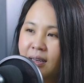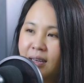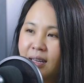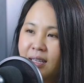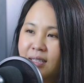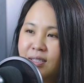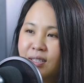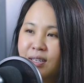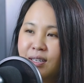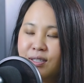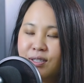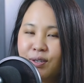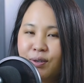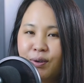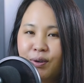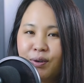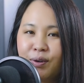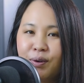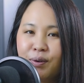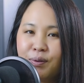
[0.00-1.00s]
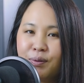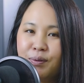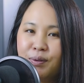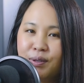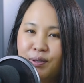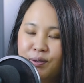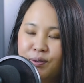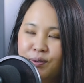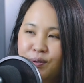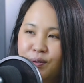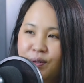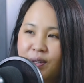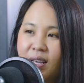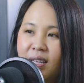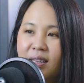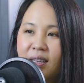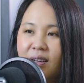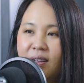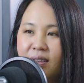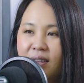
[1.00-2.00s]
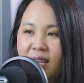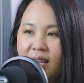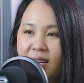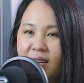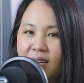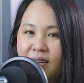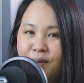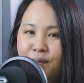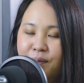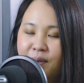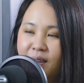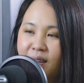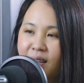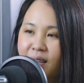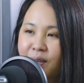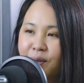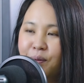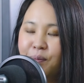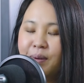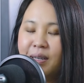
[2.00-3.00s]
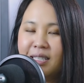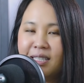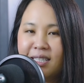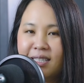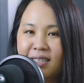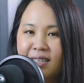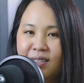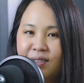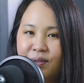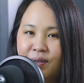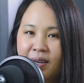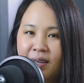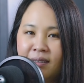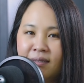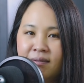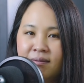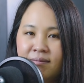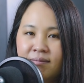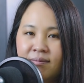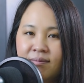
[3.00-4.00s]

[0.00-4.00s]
nay cho đợi chuyện yêu cộng quân từ chủ đề tận tây là nó mọi cũng vẫn chỉ này đùa